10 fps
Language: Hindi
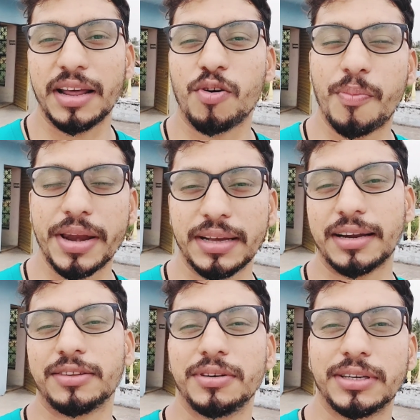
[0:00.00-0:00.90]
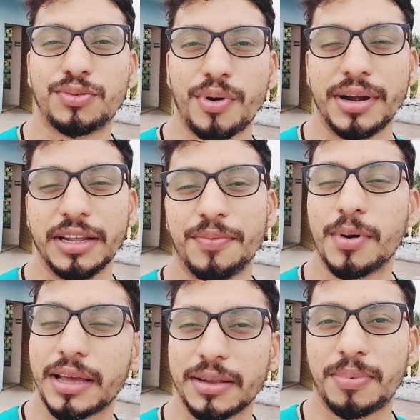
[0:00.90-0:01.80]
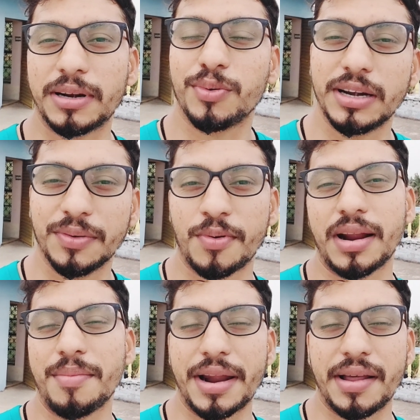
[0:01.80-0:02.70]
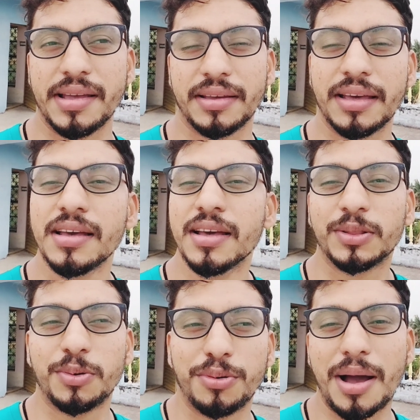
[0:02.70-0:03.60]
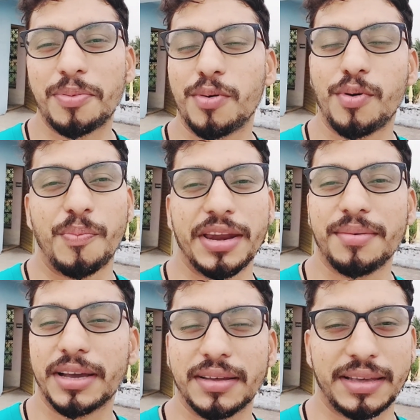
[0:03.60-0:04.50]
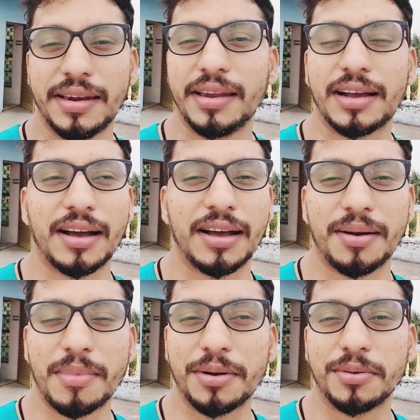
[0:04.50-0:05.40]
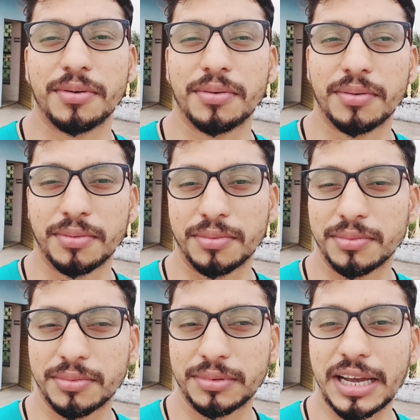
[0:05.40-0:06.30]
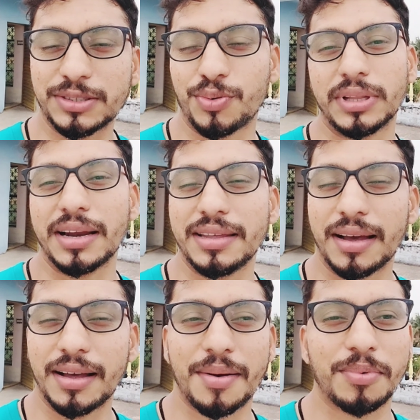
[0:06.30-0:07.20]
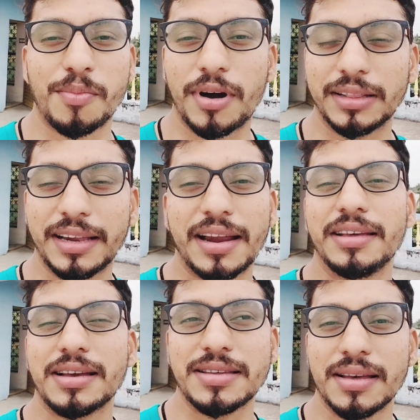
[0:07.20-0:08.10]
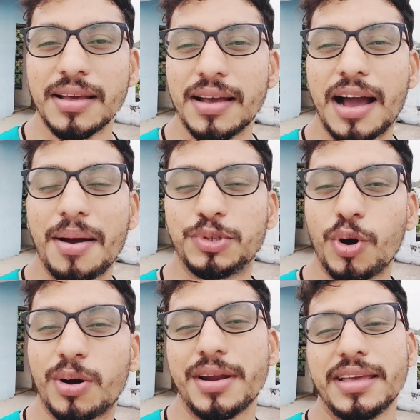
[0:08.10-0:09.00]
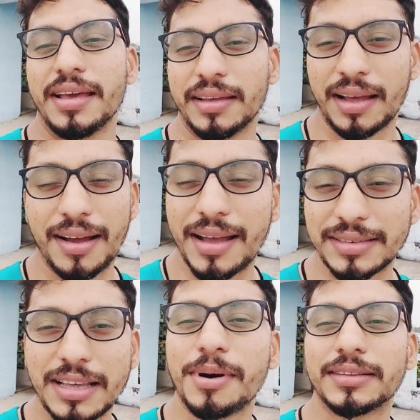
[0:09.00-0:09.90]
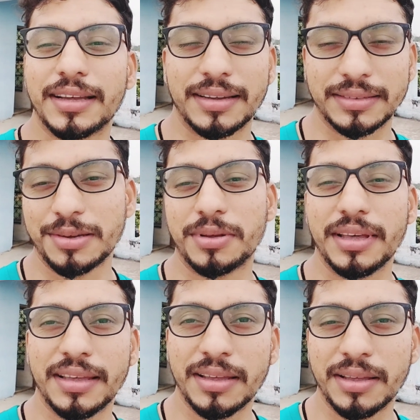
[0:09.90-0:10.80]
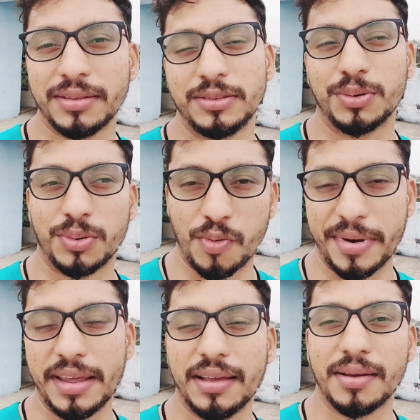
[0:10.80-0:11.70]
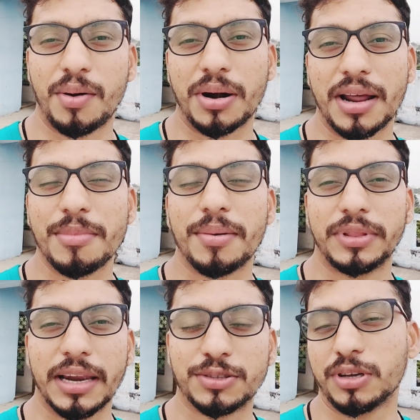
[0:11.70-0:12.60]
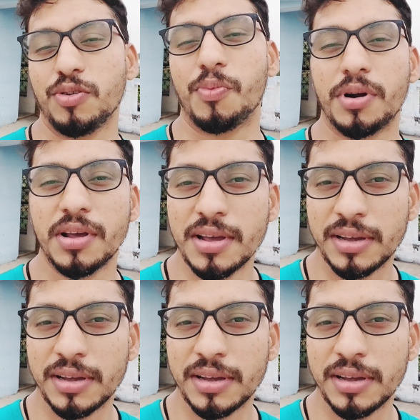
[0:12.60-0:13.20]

है ओपनिंग करते हुए ट्वेंटी गेंद पर ट्वेंटी रन बनाएंगे तो आपको ओपनिंग में खेलने का मानो चांस होता नहीं है हाँ आपको मौका देना नहीं चाहिए आप योग्य नहीं है हाँ ऐसा ही बात है क्योंकि जो ओपनिंग ऑर्डर में आप डेढ़ सौ के ऊपर